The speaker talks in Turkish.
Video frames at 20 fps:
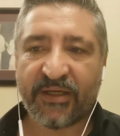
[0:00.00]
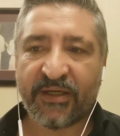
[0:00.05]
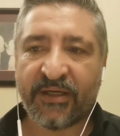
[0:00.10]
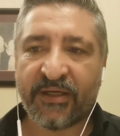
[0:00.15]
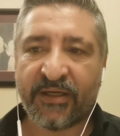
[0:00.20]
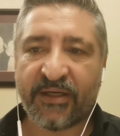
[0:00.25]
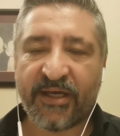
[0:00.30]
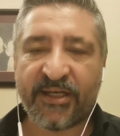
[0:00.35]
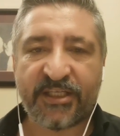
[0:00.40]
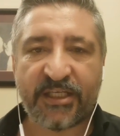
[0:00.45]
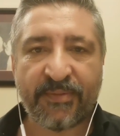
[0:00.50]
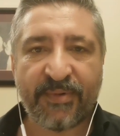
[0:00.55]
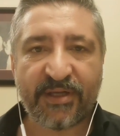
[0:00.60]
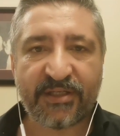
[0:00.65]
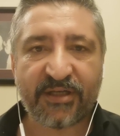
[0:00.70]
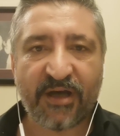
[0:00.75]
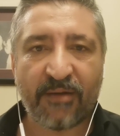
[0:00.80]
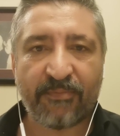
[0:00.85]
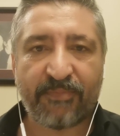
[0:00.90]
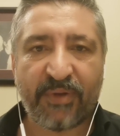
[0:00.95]
E, ee,
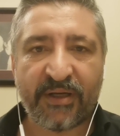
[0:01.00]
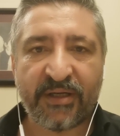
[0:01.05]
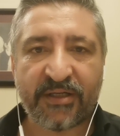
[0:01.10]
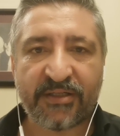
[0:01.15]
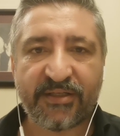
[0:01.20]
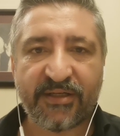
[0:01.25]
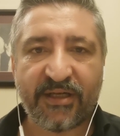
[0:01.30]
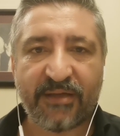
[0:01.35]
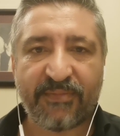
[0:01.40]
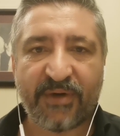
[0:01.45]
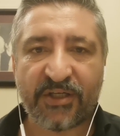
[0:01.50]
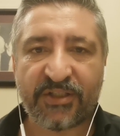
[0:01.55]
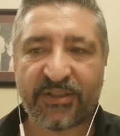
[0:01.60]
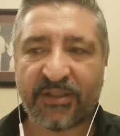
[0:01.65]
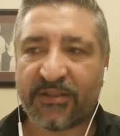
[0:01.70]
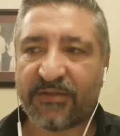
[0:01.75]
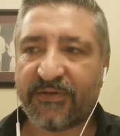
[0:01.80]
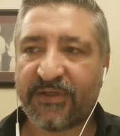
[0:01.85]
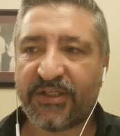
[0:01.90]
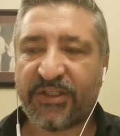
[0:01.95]
SMS kampanyasıyla
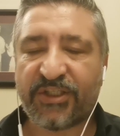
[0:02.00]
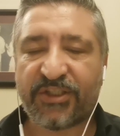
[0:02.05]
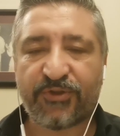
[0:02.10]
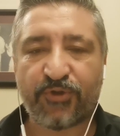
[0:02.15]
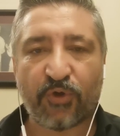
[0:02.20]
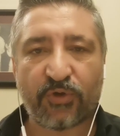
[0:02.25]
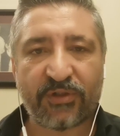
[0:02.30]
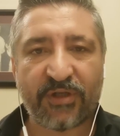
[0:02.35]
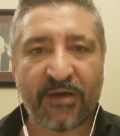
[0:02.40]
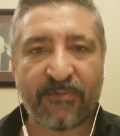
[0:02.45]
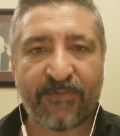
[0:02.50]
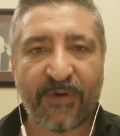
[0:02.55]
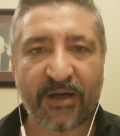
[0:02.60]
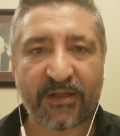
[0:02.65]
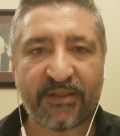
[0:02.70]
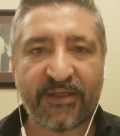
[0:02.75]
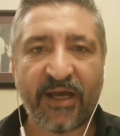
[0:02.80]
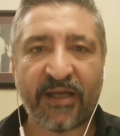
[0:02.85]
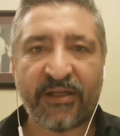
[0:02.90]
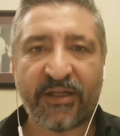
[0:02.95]
başladı ve iş çok daha
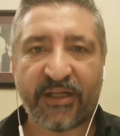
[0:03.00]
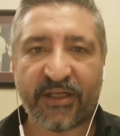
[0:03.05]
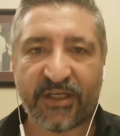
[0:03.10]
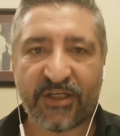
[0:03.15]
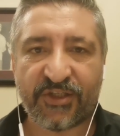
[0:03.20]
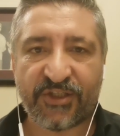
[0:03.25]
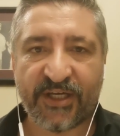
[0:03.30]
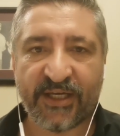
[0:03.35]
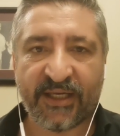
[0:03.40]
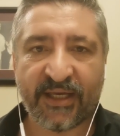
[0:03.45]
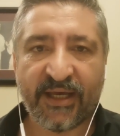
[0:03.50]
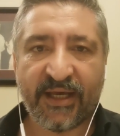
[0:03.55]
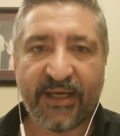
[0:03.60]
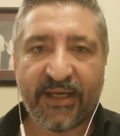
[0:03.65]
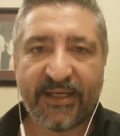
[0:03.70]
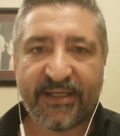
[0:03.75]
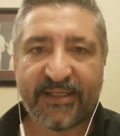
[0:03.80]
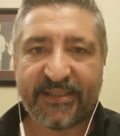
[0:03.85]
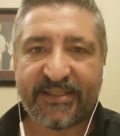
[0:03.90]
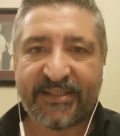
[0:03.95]
farklı yerlere gidecek
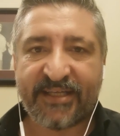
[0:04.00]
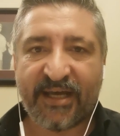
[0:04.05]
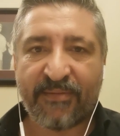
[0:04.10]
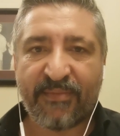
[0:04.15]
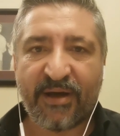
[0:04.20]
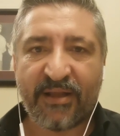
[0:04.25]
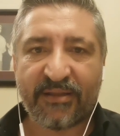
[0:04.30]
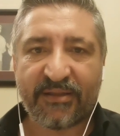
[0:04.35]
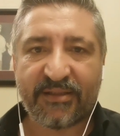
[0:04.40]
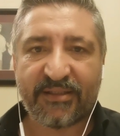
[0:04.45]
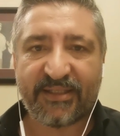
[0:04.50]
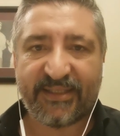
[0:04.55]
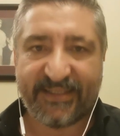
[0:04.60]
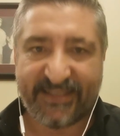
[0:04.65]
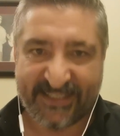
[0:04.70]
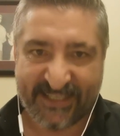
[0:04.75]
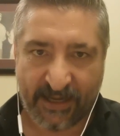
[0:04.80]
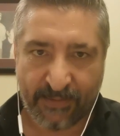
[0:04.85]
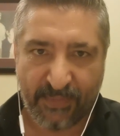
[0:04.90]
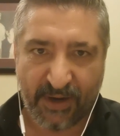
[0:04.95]
zaman
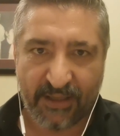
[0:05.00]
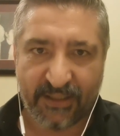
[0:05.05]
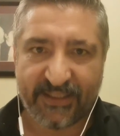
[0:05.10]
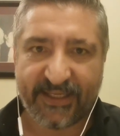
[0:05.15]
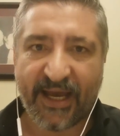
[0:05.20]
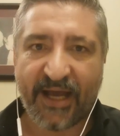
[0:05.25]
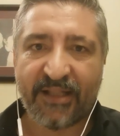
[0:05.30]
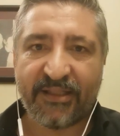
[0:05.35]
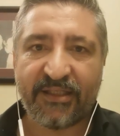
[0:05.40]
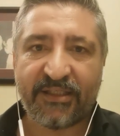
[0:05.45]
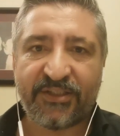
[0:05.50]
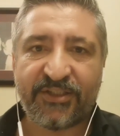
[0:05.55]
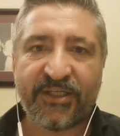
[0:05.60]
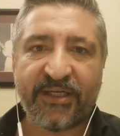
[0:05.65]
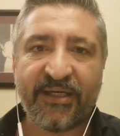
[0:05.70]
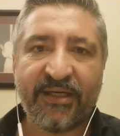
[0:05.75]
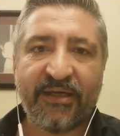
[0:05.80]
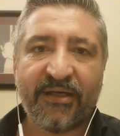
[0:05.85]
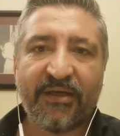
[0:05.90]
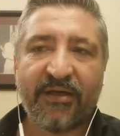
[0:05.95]
zamanı
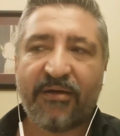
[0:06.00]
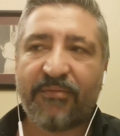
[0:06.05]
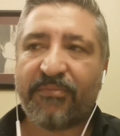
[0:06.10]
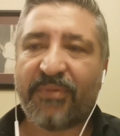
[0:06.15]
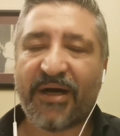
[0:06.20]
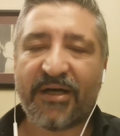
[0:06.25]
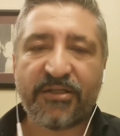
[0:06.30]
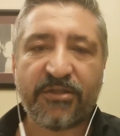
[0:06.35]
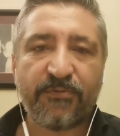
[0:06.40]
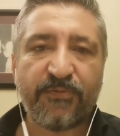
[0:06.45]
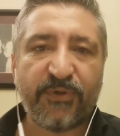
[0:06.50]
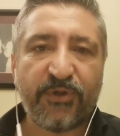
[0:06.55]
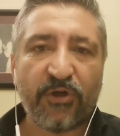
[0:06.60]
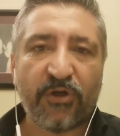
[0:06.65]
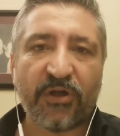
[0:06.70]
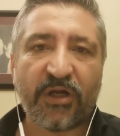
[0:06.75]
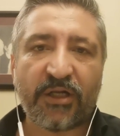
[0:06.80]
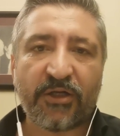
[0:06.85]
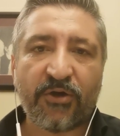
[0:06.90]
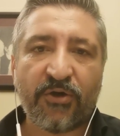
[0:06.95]
geldikçe bazı
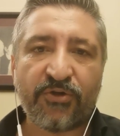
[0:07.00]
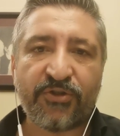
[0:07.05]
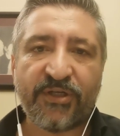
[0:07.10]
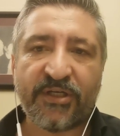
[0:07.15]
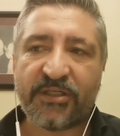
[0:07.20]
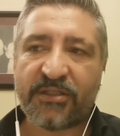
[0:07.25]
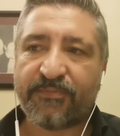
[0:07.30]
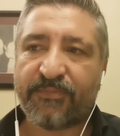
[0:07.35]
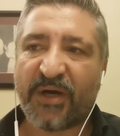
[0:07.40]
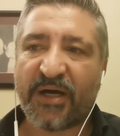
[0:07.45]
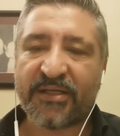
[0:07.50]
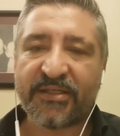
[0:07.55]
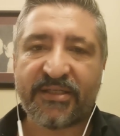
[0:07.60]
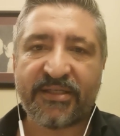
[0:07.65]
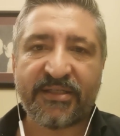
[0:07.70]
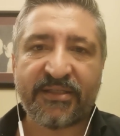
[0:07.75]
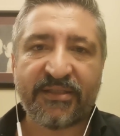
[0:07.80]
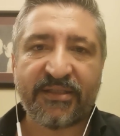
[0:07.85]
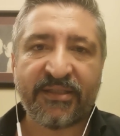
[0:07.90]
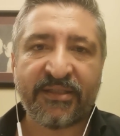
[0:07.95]
videolar göreceğiz,
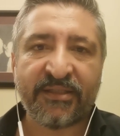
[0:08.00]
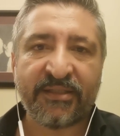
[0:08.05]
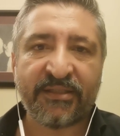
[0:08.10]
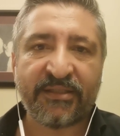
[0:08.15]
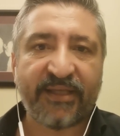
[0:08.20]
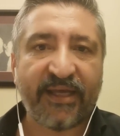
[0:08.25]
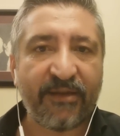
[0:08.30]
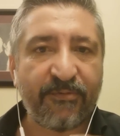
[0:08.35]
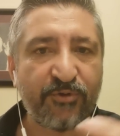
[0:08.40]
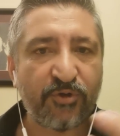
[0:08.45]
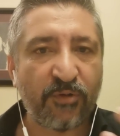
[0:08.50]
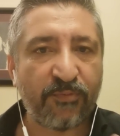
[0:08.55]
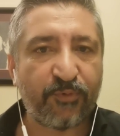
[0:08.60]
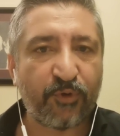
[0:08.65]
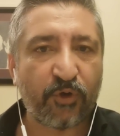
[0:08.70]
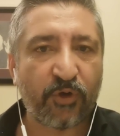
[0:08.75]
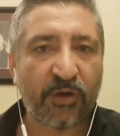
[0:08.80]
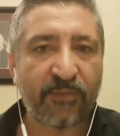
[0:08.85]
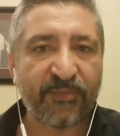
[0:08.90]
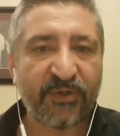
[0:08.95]
bazı e, televizyon
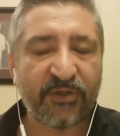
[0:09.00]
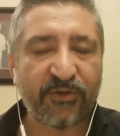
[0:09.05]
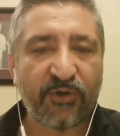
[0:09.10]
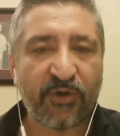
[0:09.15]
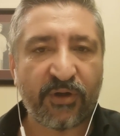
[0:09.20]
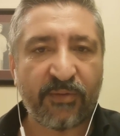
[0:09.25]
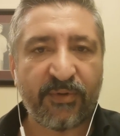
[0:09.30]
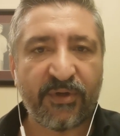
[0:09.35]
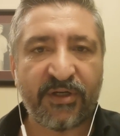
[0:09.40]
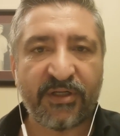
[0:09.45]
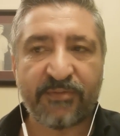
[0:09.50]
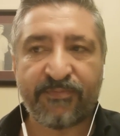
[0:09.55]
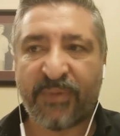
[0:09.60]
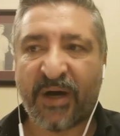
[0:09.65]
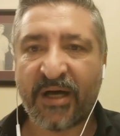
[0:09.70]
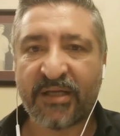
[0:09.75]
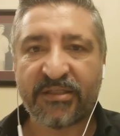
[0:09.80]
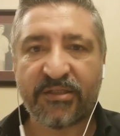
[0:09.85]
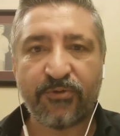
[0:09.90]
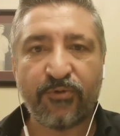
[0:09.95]
programları görebiliriz,
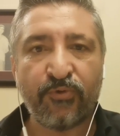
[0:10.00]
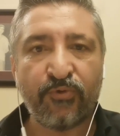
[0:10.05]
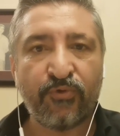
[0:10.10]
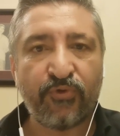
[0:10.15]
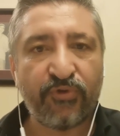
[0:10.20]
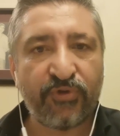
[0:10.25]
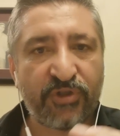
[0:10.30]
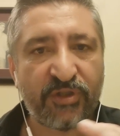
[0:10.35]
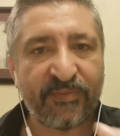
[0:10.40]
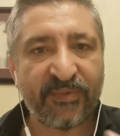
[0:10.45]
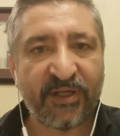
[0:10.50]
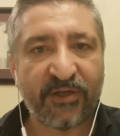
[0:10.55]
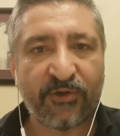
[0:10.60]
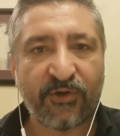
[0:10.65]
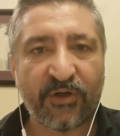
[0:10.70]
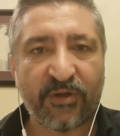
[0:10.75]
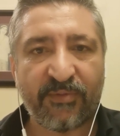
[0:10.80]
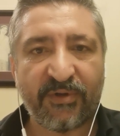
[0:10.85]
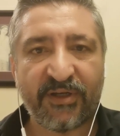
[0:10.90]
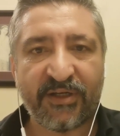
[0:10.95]
bazı ünlü isimleri
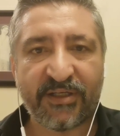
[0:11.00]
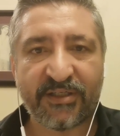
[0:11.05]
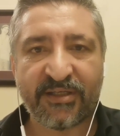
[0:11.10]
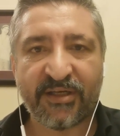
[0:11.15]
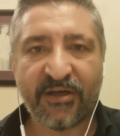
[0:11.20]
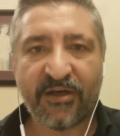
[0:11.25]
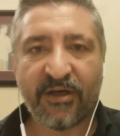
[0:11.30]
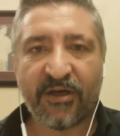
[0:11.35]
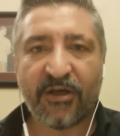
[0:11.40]
görebiliriz.